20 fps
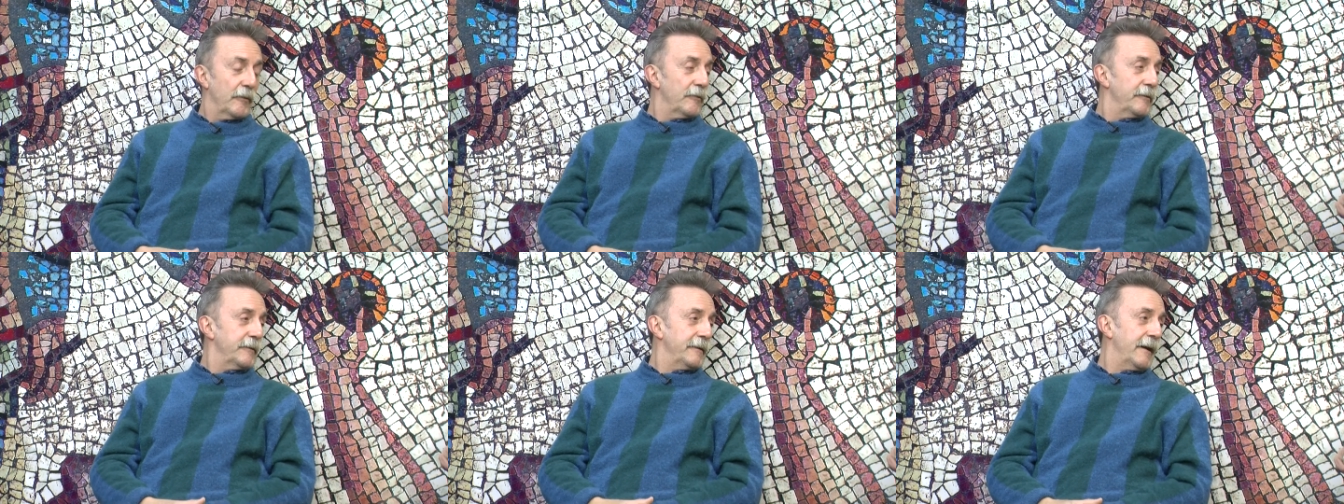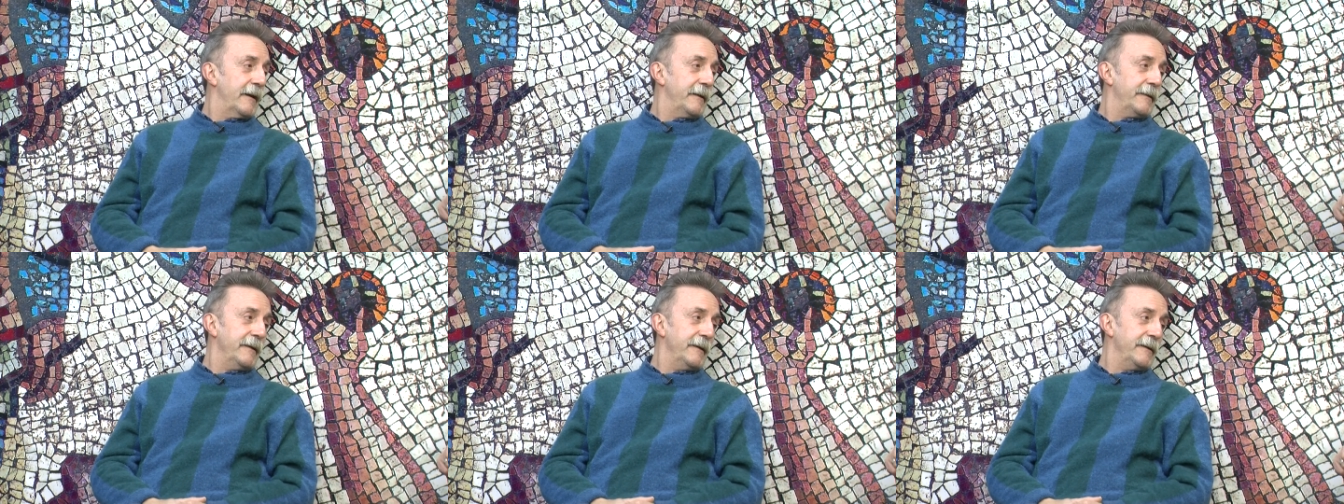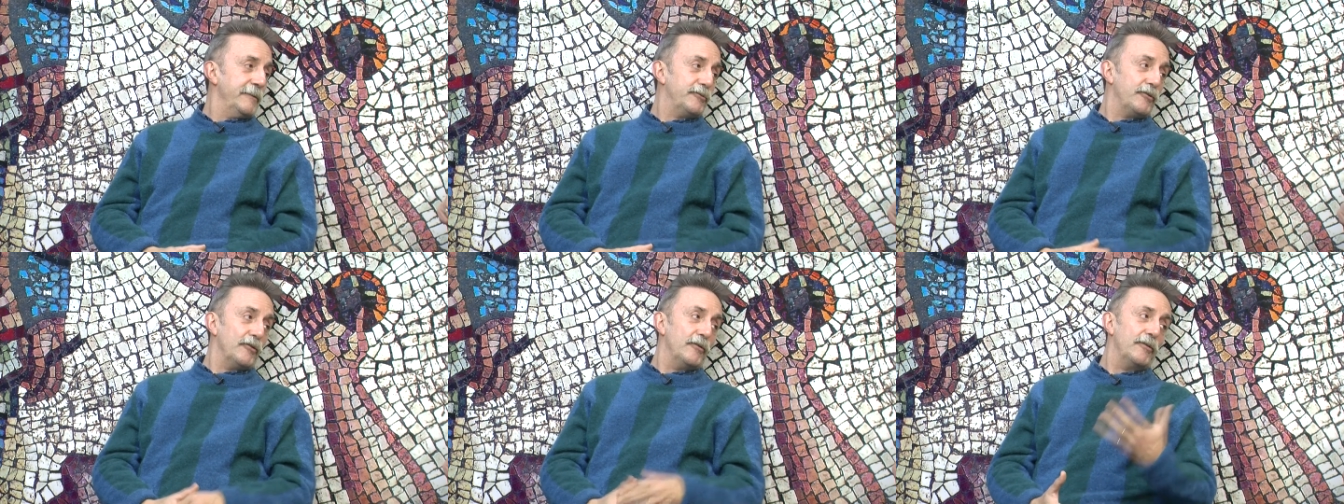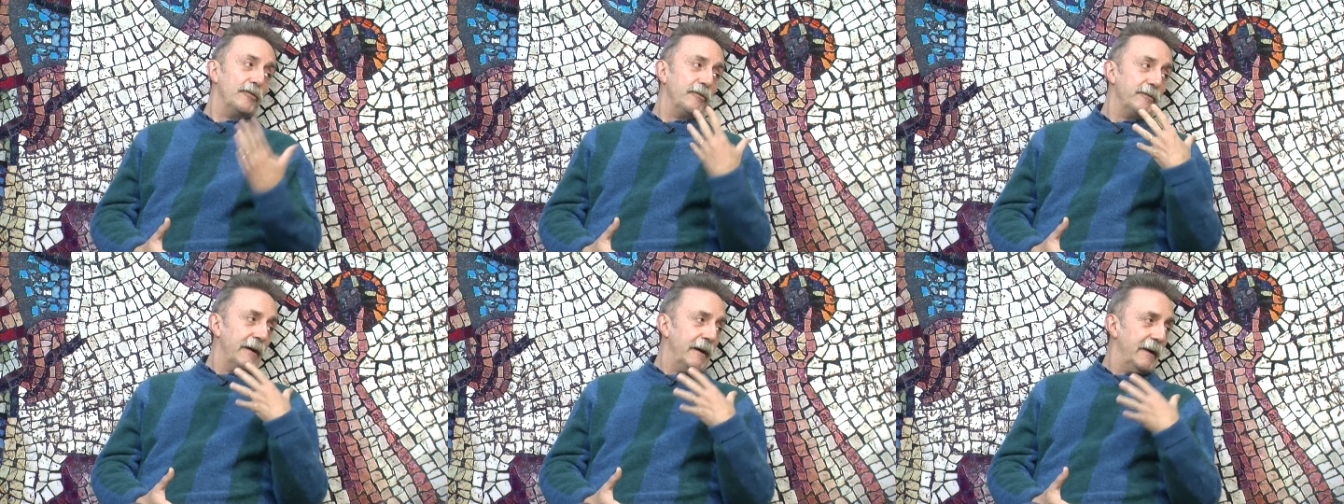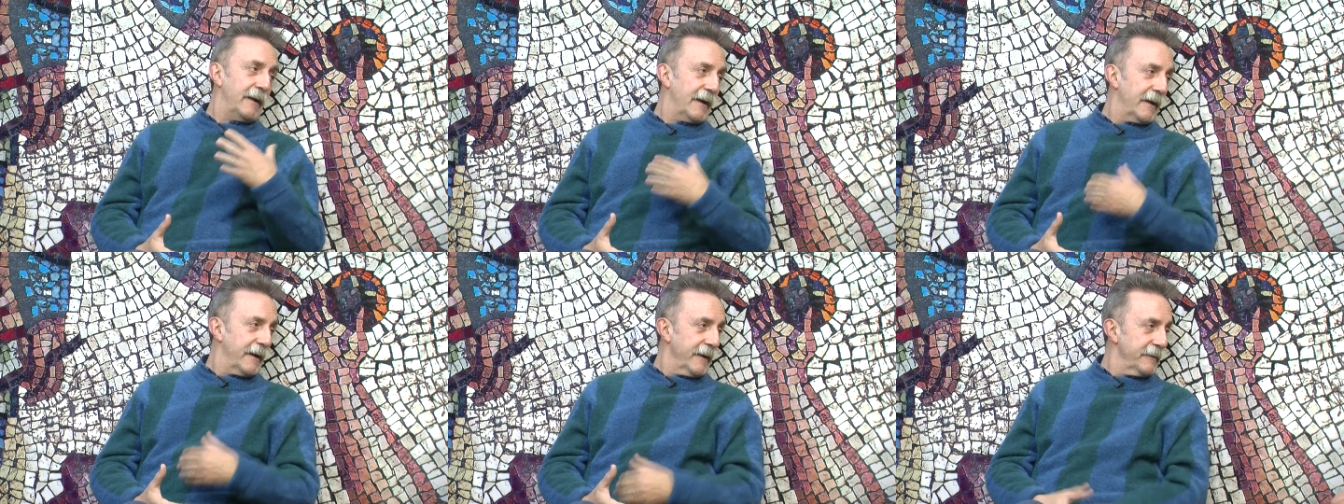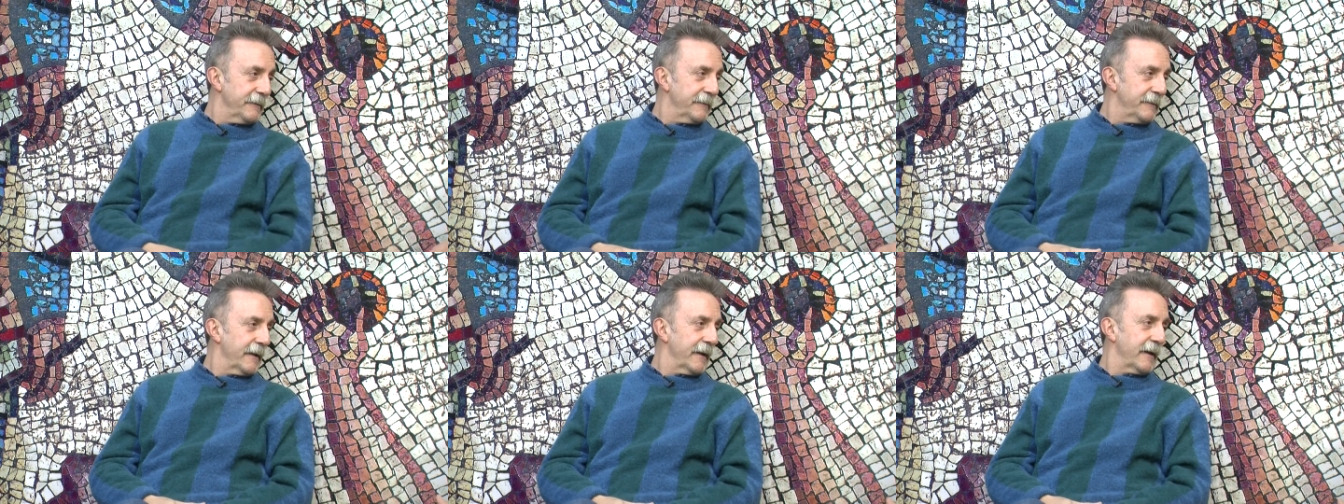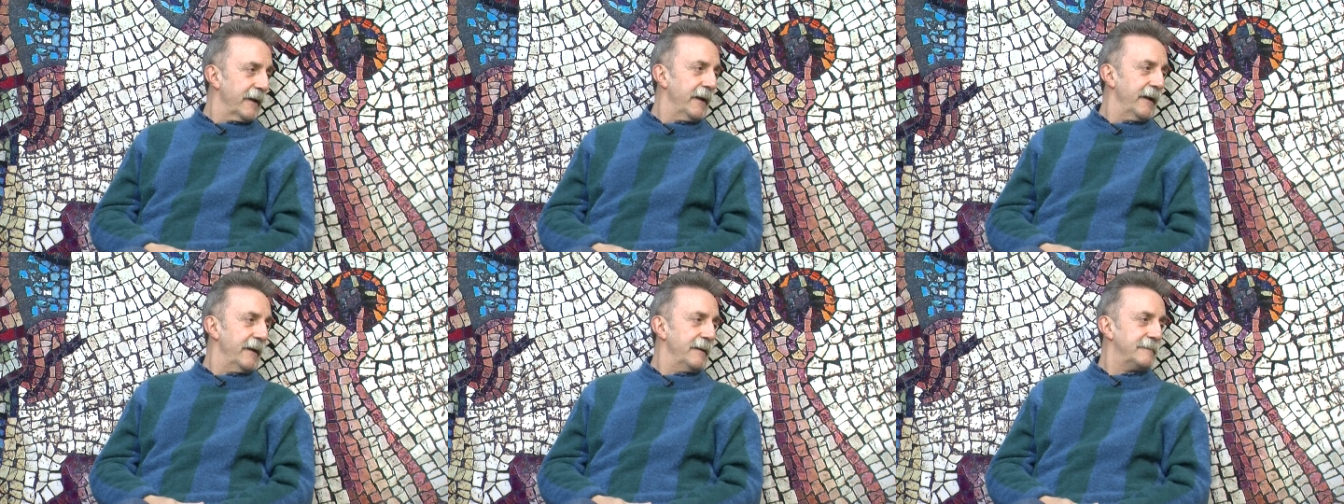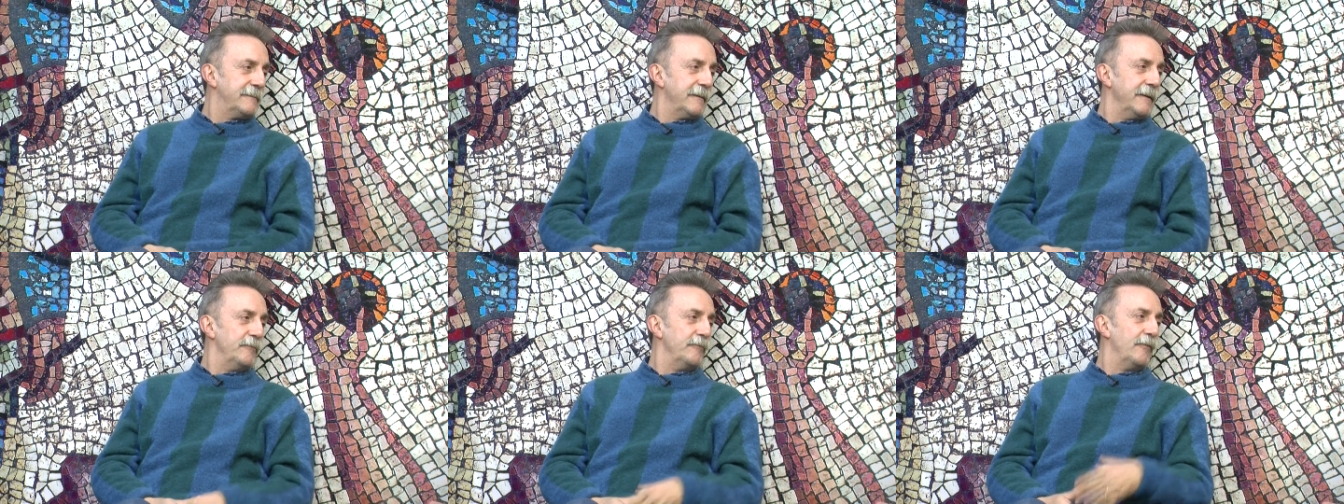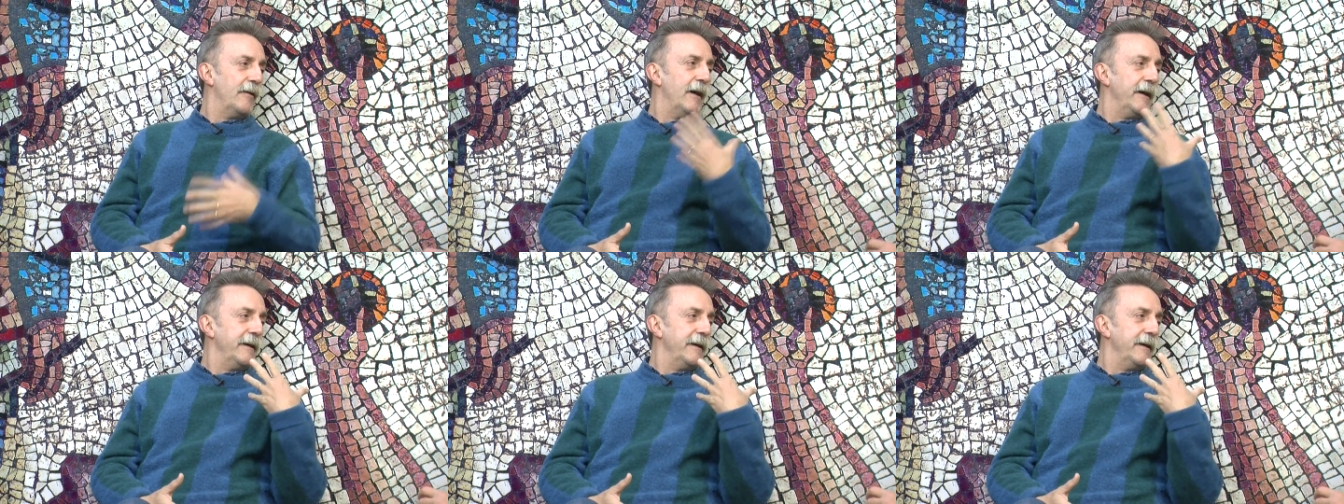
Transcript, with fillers: a acordar de toda la gente que se nos